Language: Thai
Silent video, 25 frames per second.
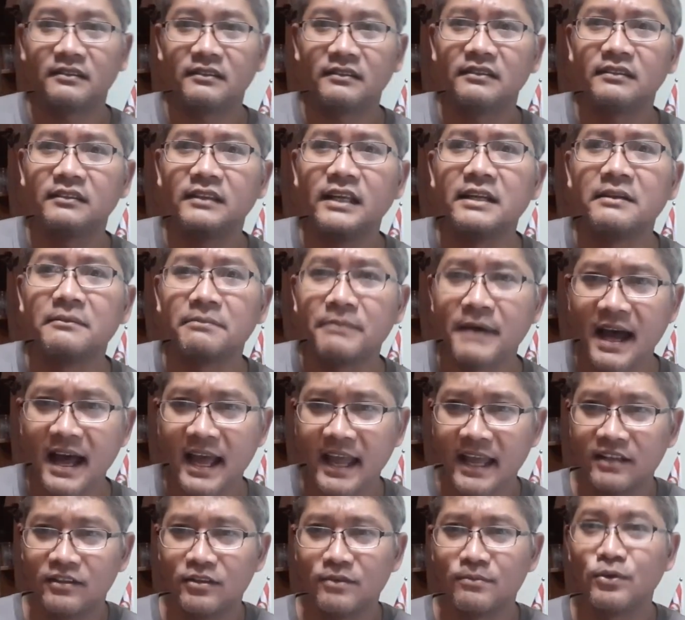ติดไป
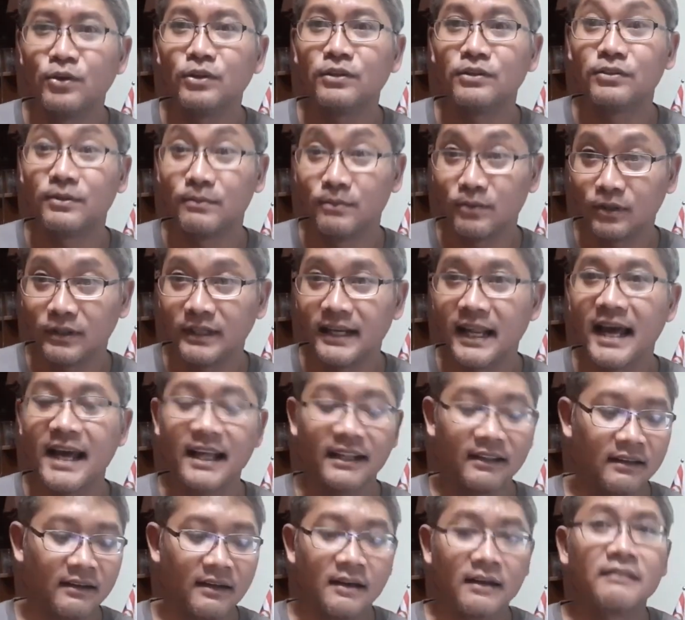สมมติสมมตินะ
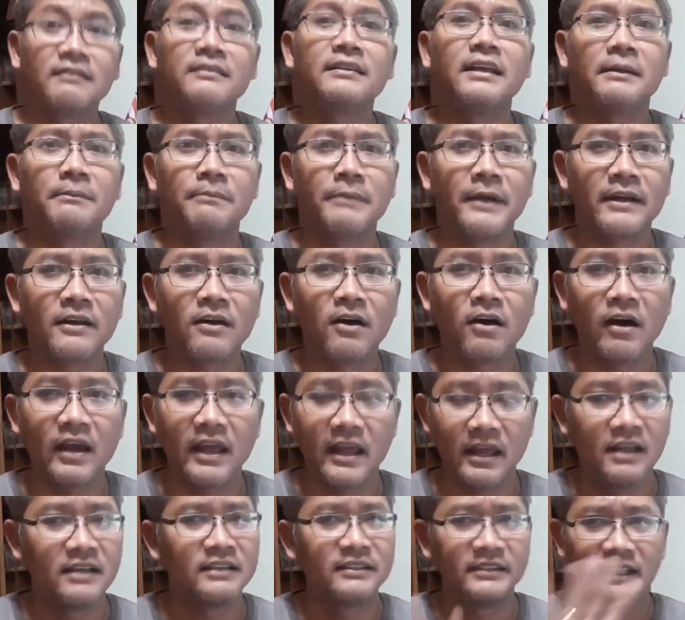ติดไปหน่อย
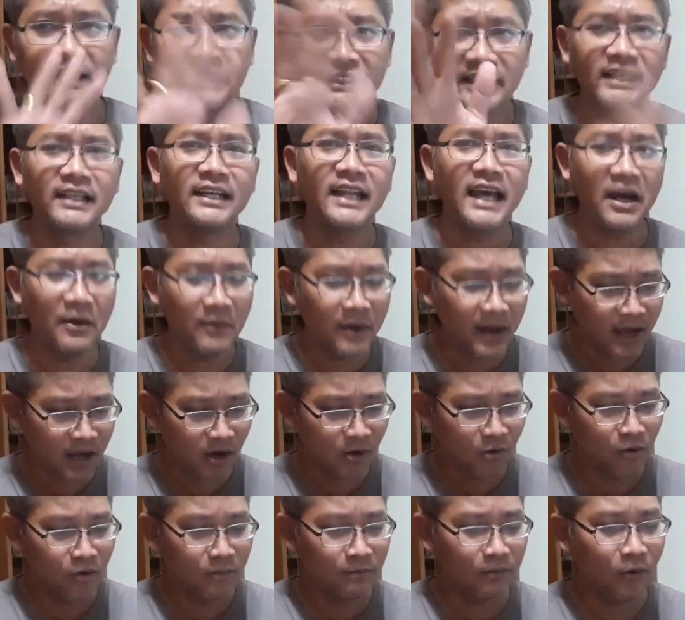จริง ๆ แล้วอะค
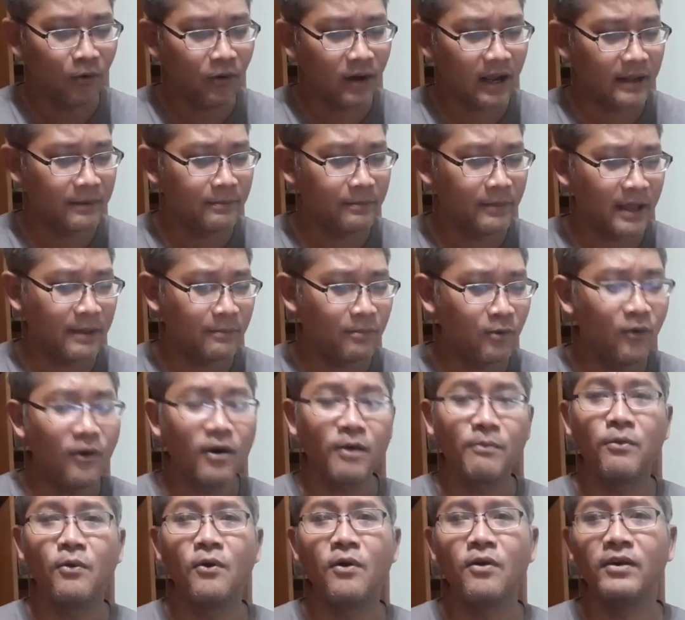นพกไอ้ไอ้พวก
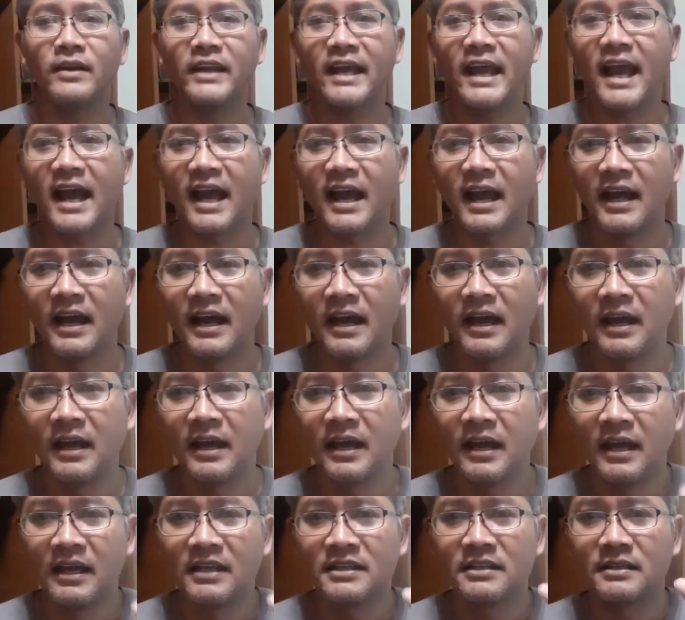พวกเนี้ย
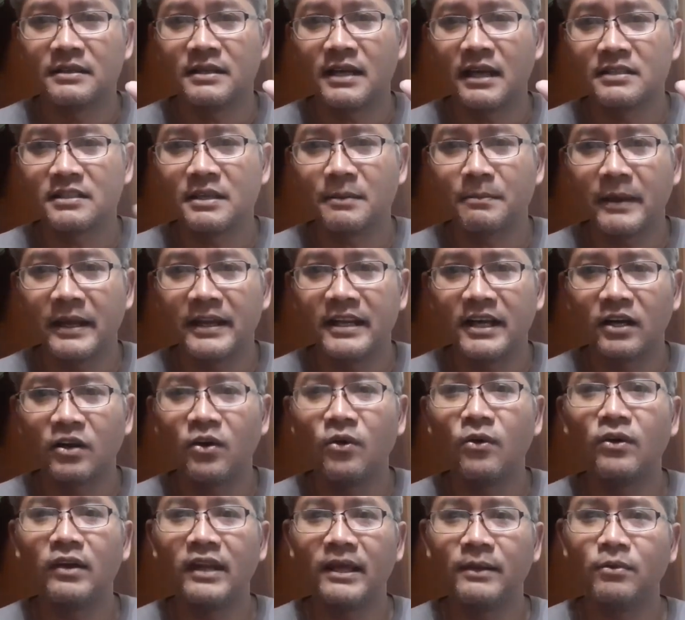สไปเดโก้
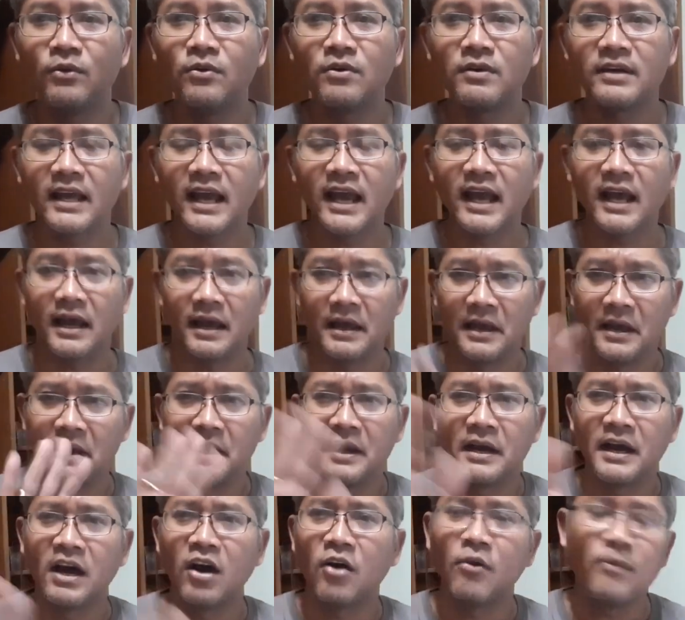อะไรพวกเนี้ย
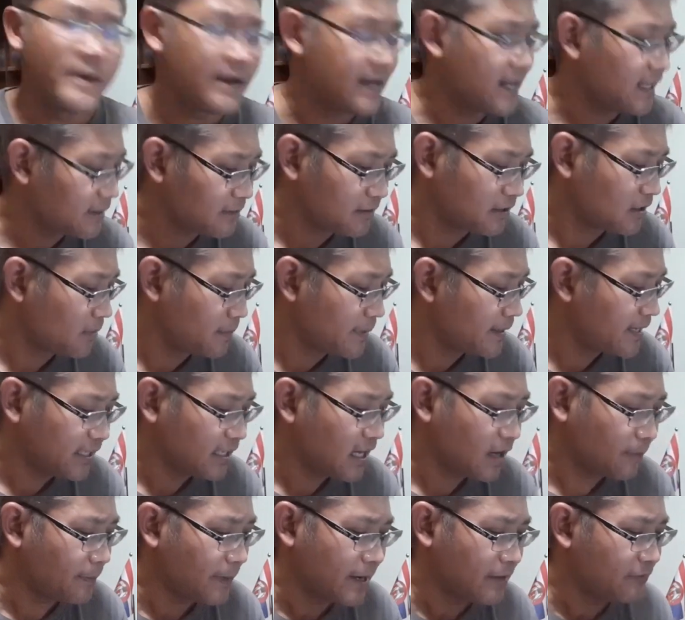เขาไม่ได้เขาไม่ได้เอา
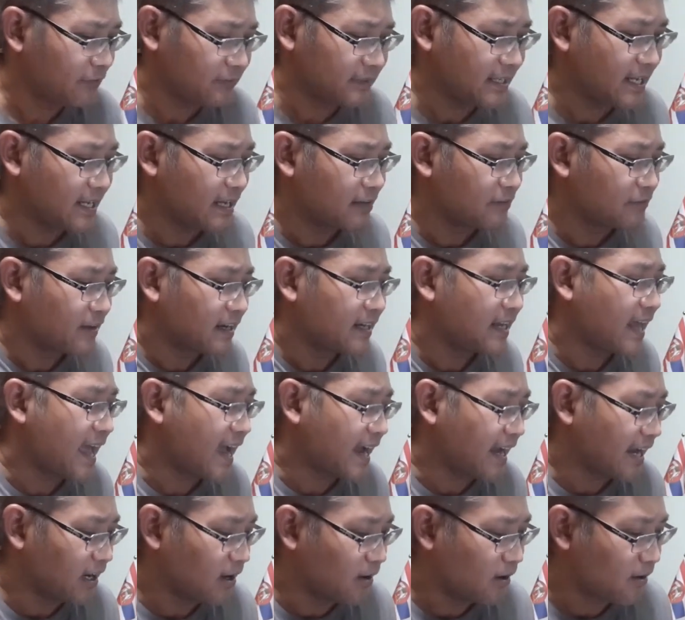ไปตีรันสแทงใคร
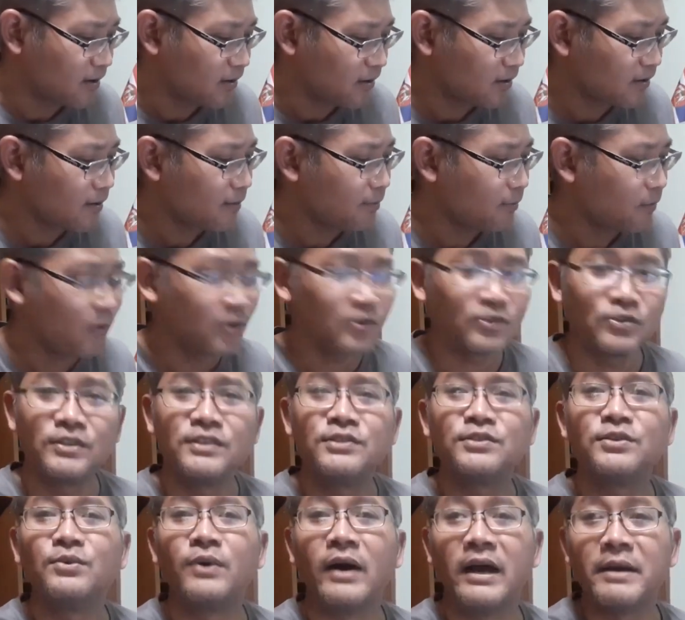หรอกเขาก็พกส
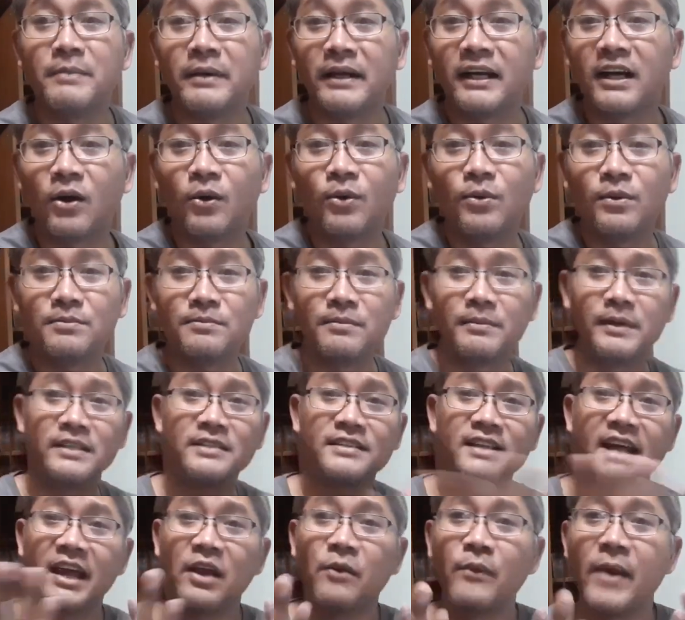วย ๆ เหมือนเขาเหมือน
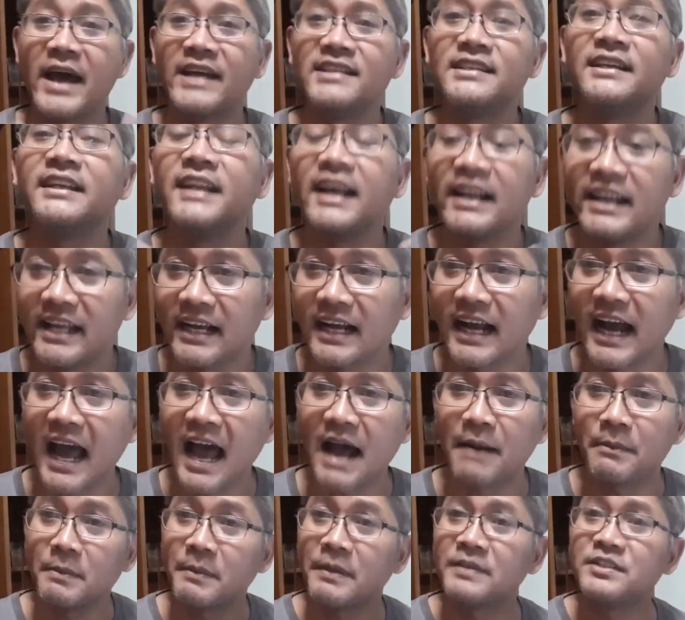ใส่แหวนใส่นาฬิกา มั
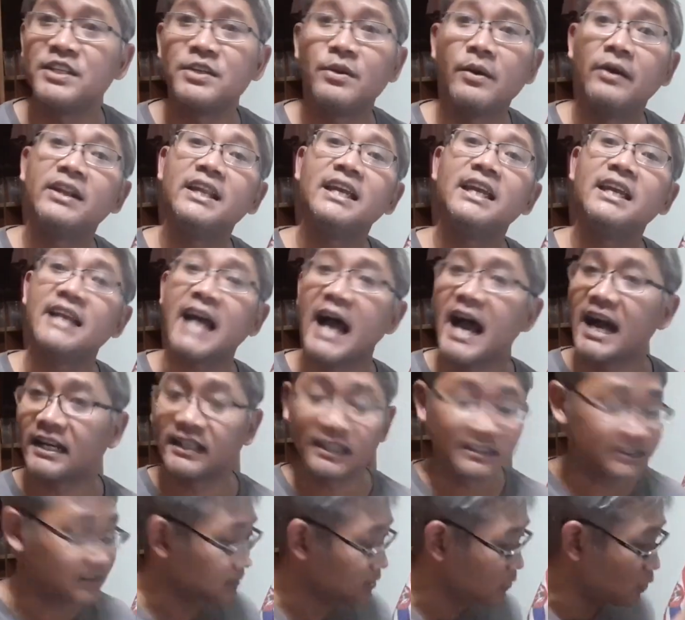นเป็นจิวเวลรี่อย่างหนึ่ง
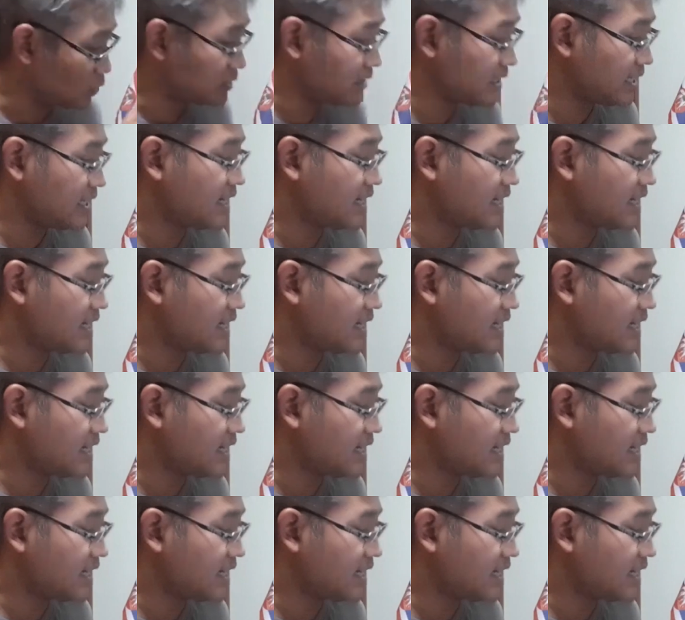คนที่เล่